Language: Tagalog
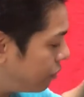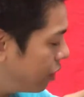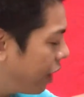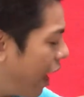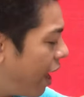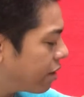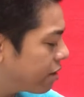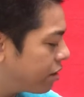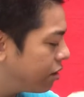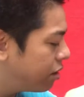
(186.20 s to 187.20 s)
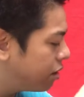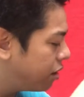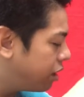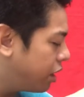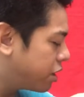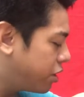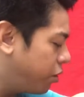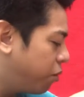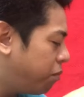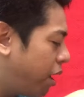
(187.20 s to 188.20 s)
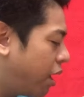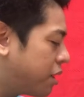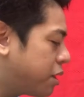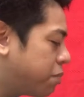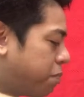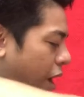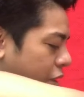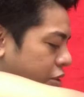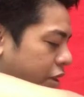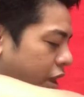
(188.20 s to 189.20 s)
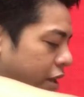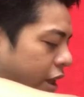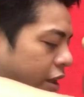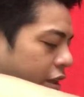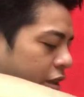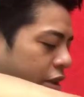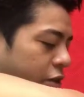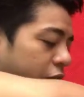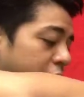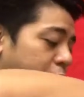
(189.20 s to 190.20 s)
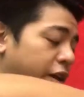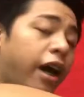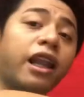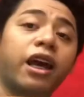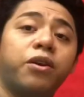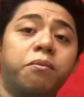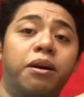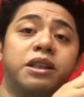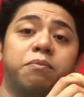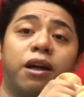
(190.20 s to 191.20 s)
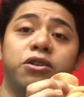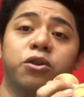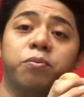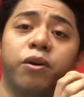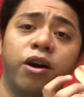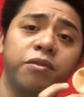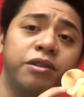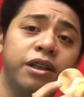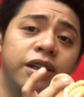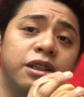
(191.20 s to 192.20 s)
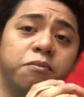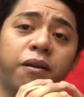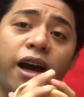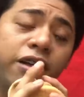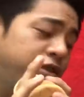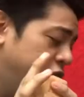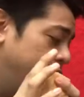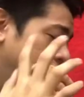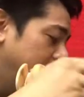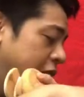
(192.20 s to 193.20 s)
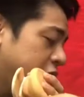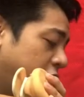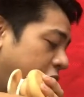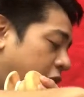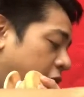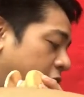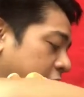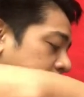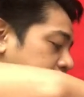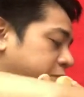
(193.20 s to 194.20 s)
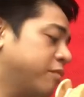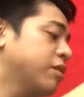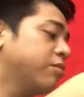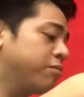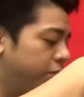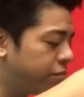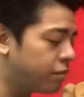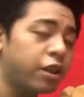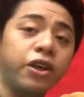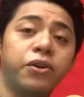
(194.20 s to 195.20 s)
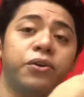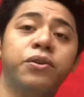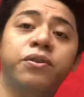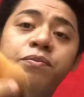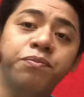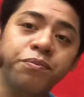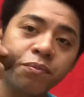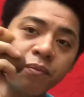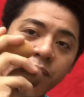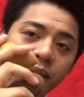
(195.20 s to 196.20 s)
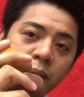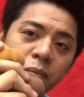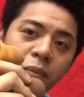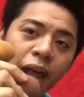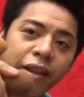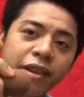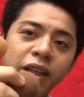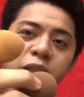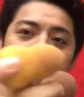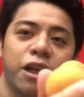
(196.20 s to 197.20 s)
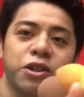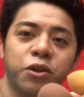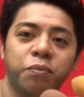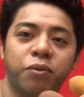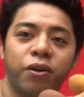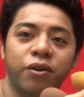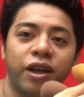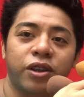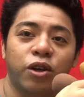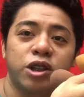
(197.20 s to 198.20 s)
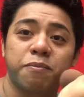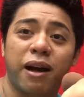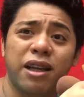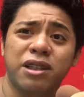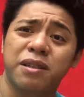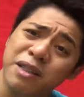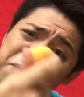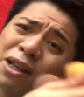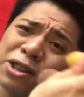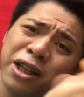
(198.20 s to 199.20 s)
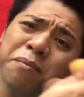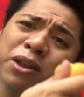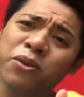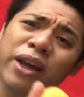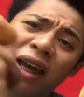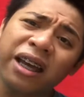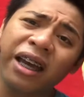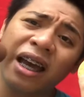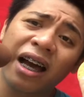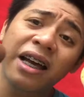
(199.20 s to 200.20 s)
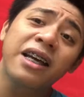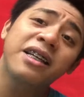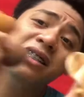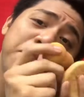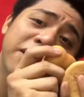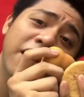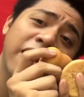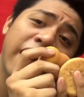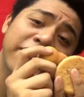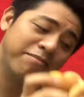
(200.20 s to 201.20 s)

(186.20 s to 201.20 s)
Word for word: Next is yung mga sponge natin. Dito rin po nakalagay yung mga sponge ko po. Sponge. Tsaka, yung blending sponge ko po. Ito, sponge. Sponge din naman to eh. Kaya, sama silang lahat.